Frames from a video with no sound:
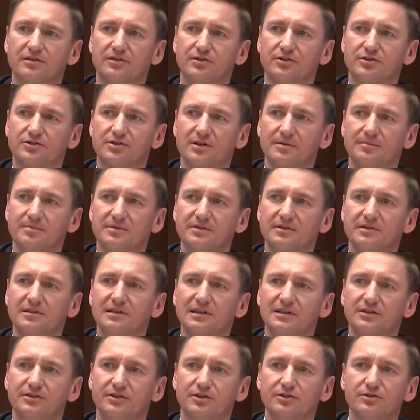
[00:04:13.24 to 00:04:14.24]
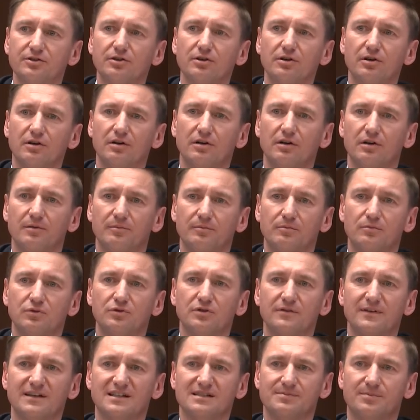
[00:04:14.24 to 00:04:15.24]
y, żeby nie tylko
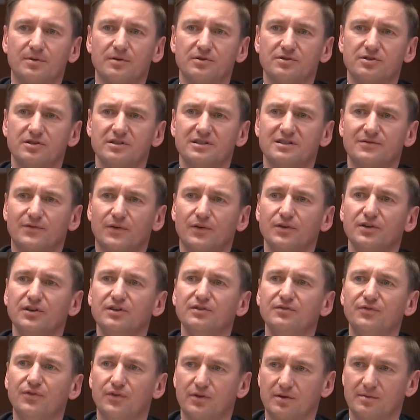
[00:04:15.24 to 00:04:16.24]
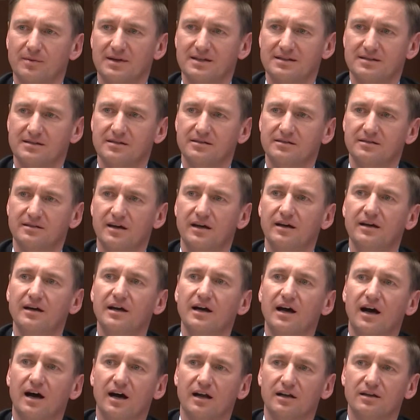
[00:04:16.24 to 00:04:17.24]
budować społeczeństwo informacyjne,
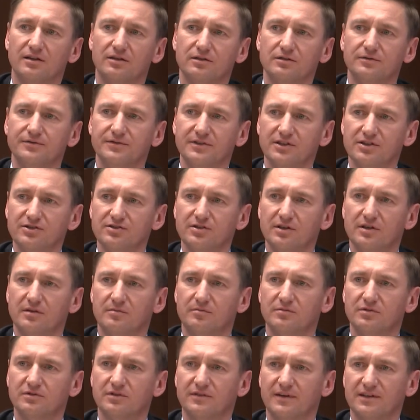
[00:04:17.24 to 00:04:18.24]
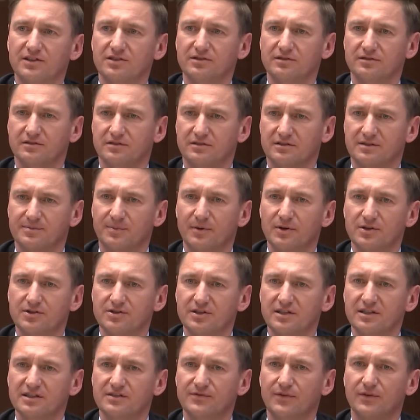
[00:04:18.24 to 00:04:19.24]
ale również budować
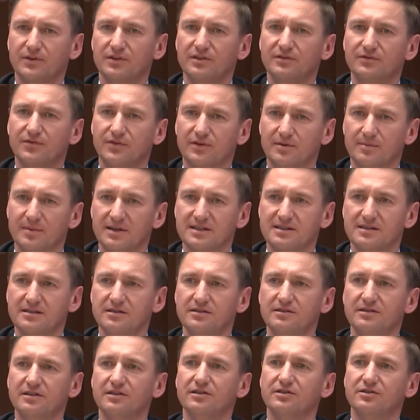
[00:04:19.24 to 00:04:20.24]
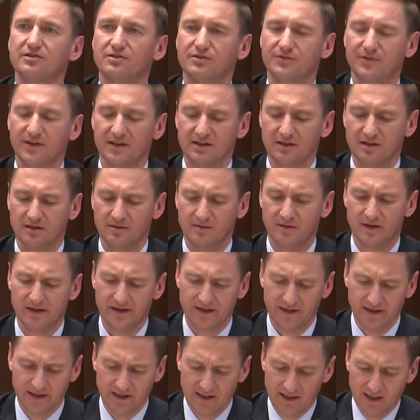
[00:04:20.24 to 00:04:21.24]
społeczeństwo informacyjnie
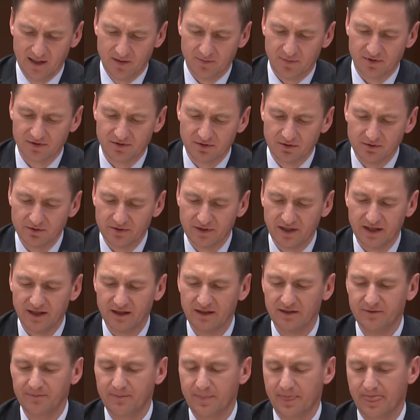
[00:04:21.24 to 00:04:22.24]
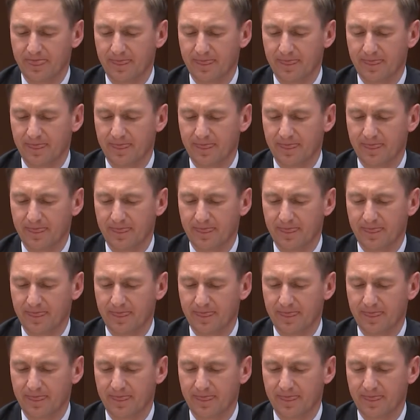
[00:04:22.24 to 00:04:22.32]
świadome. Po drugie,